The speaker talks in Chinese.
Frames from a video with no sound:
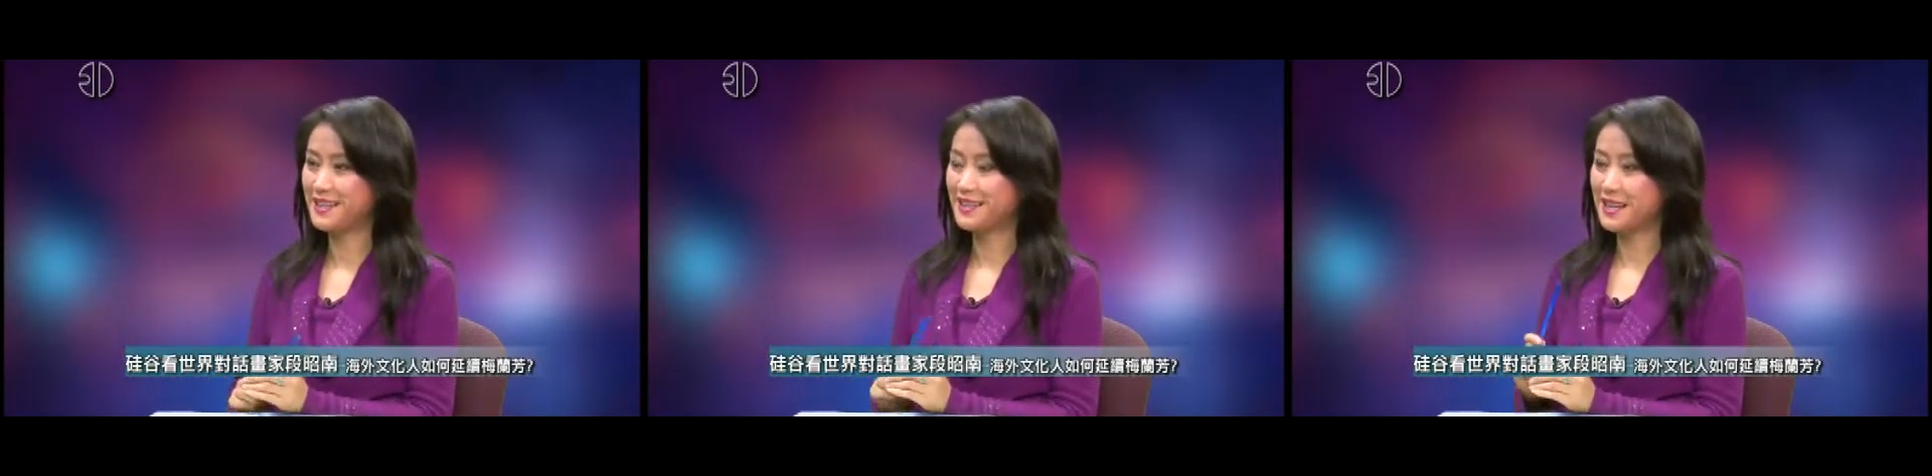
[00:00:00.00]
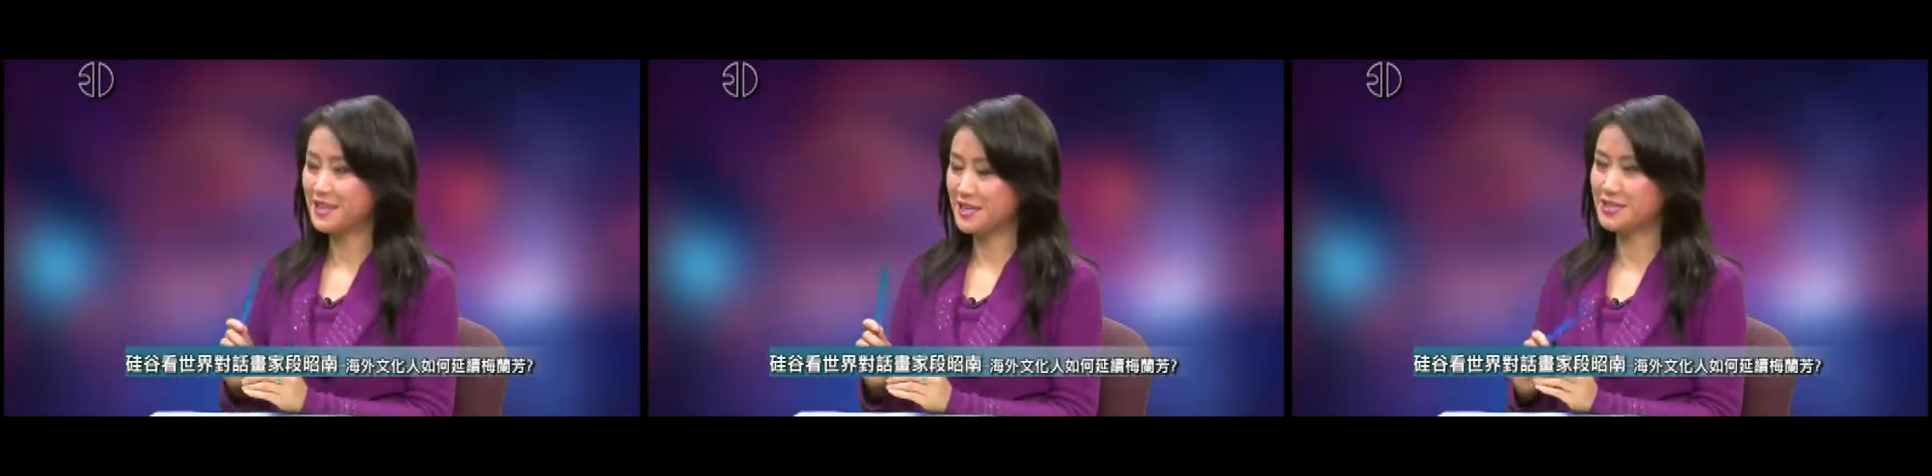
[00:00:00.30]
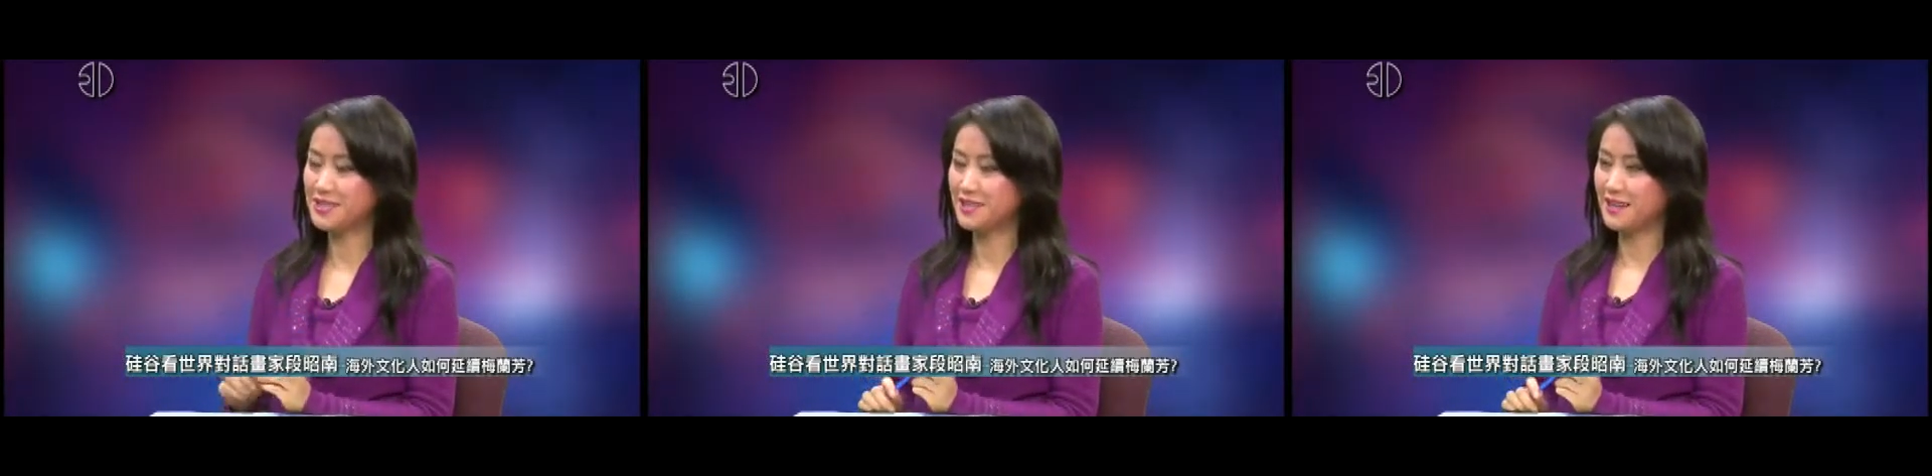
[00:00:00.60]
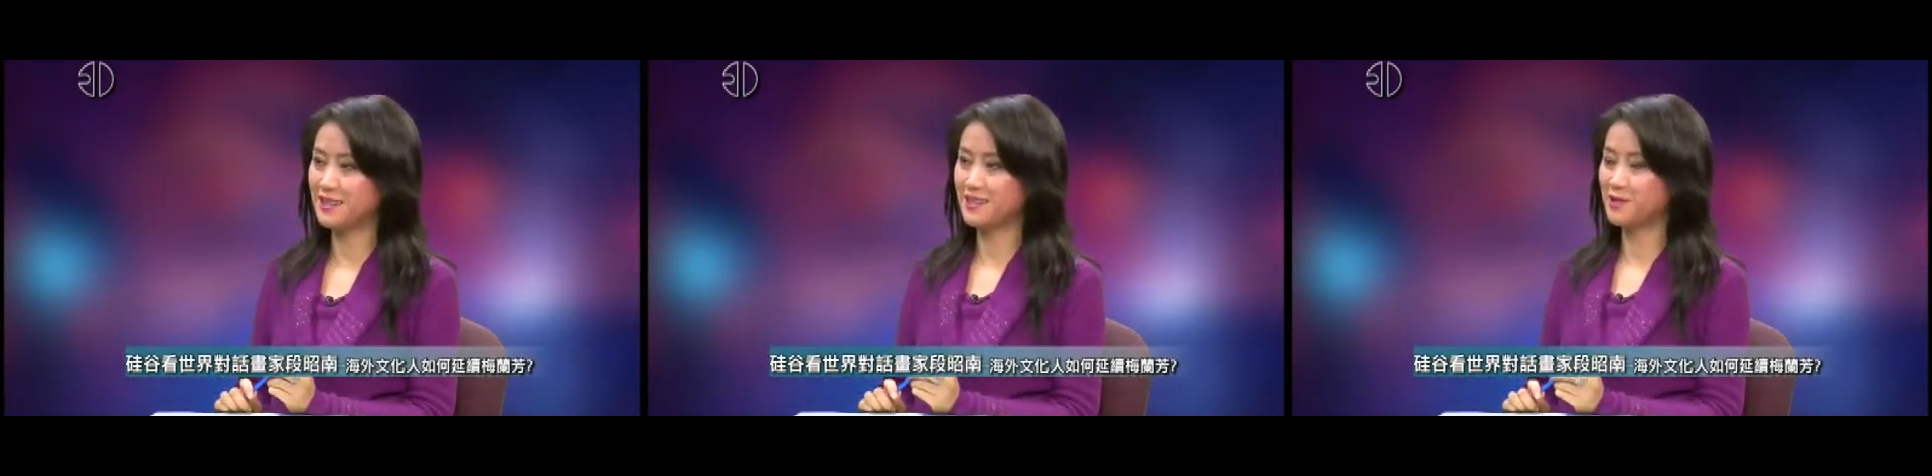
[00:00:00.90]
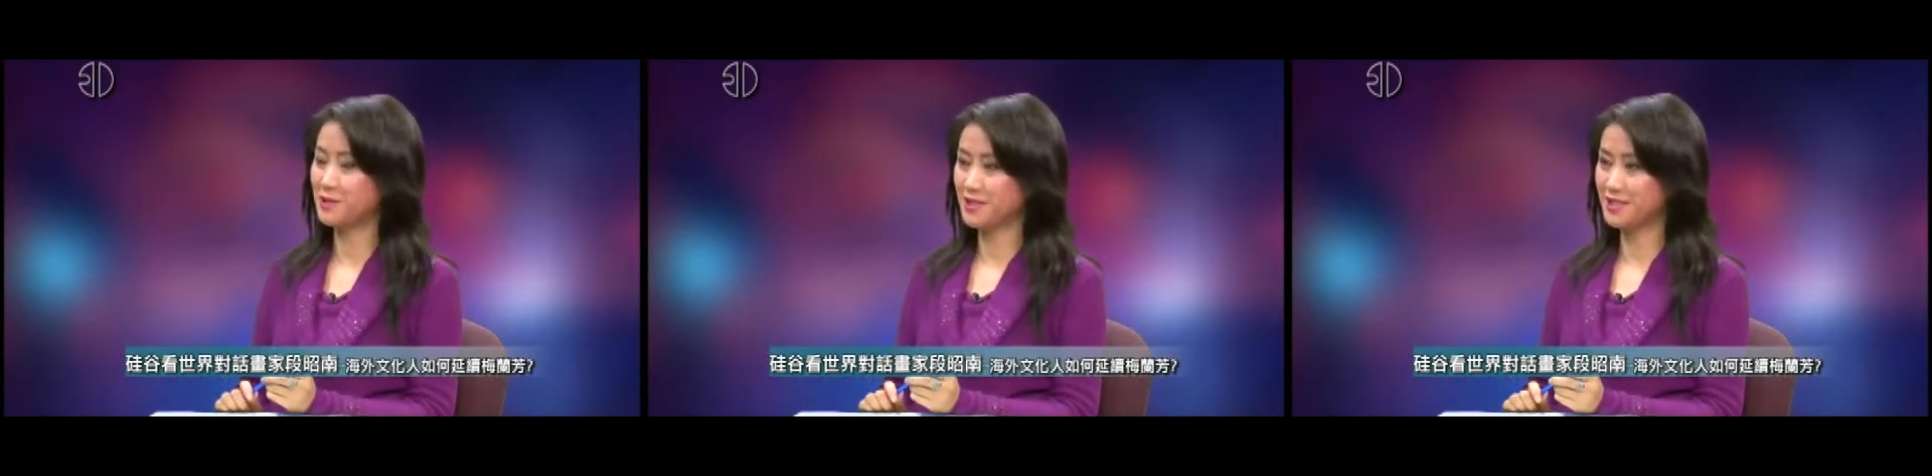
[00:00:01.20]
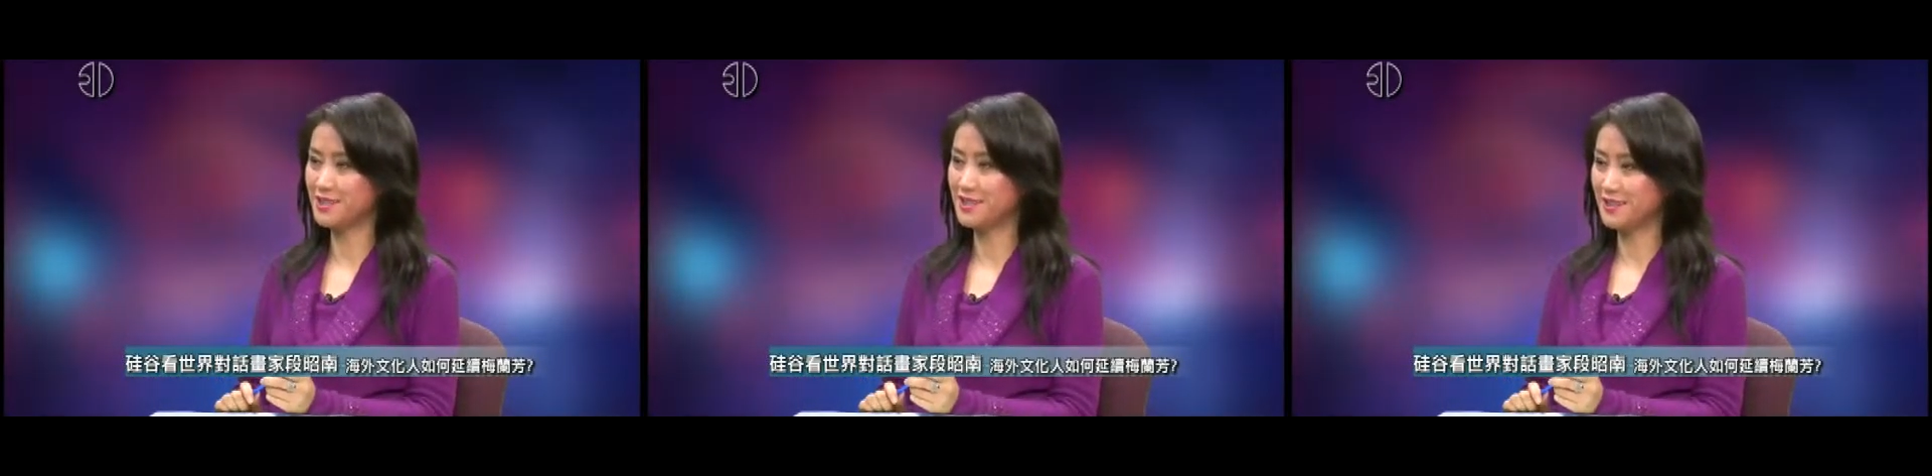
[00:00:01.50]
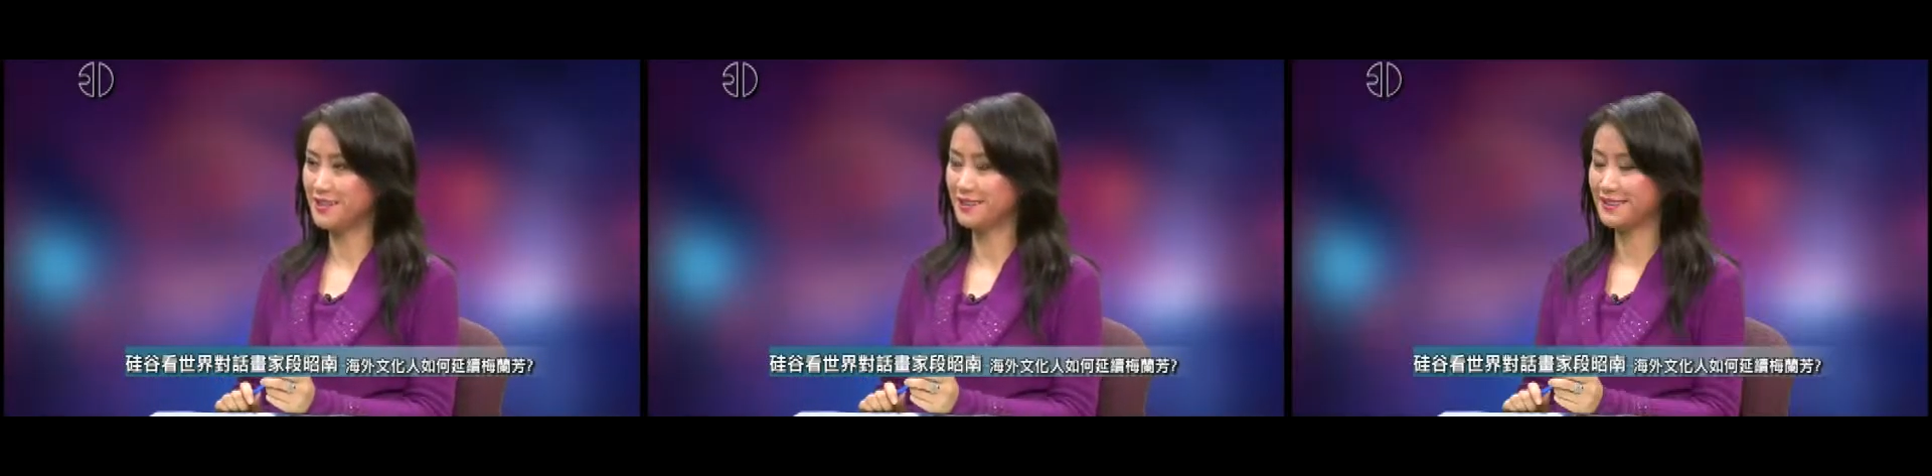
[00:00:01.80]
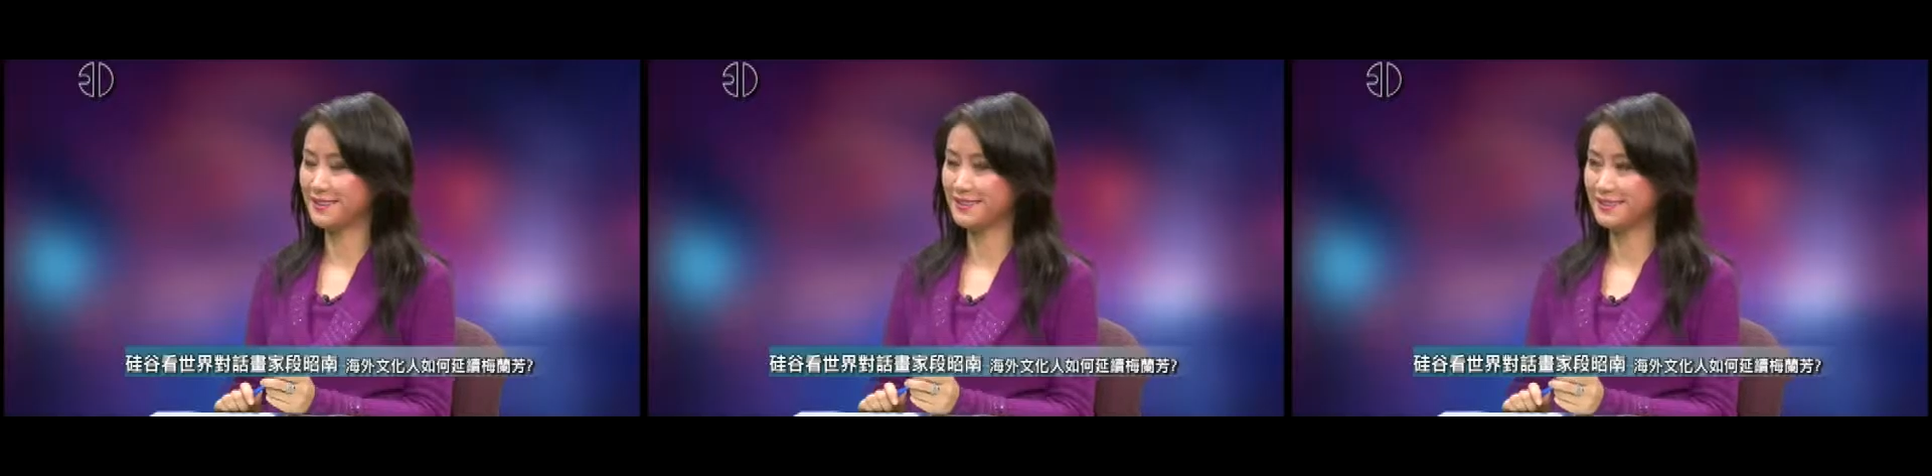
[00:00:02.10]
那你是在哪里获得这些营养的呢？